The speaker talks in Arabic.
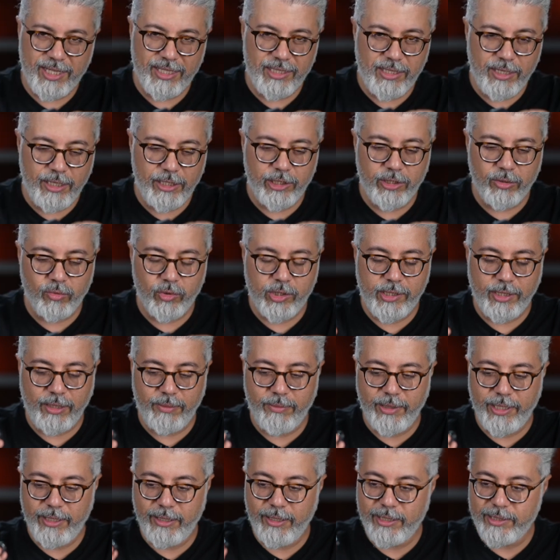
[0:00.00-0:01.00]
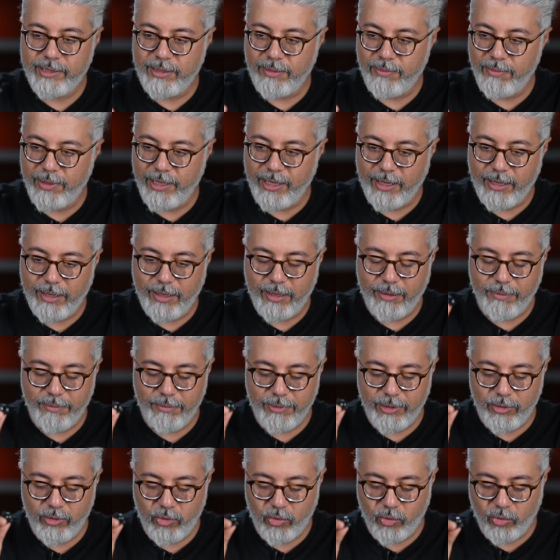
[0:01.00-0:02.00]
كانسليشن واستعمال للسماعه
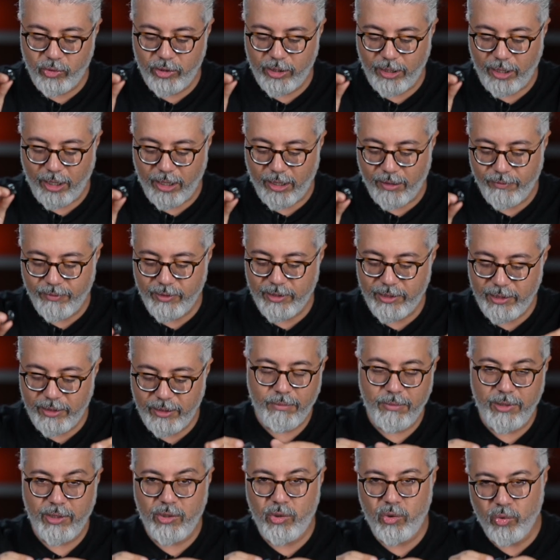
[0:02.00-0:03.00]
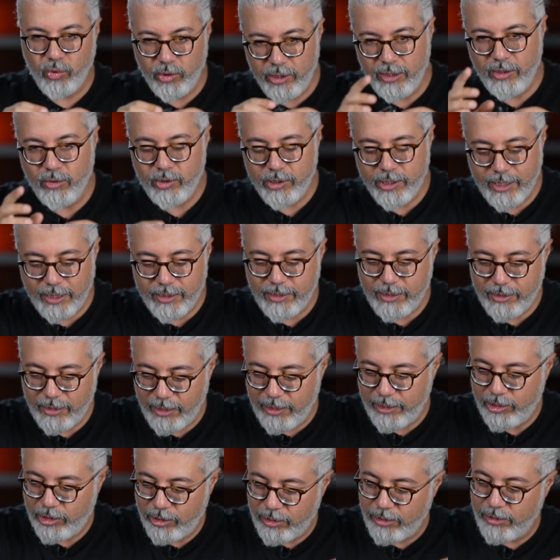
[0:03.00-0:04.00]
من دون الحافظه من دون النويز
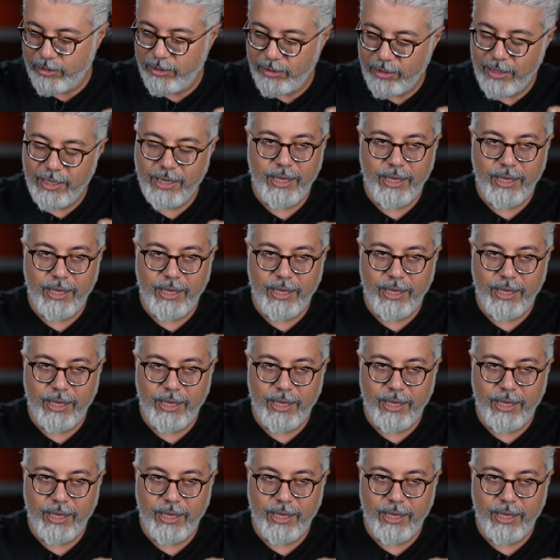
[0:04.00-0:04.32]
كانسليشن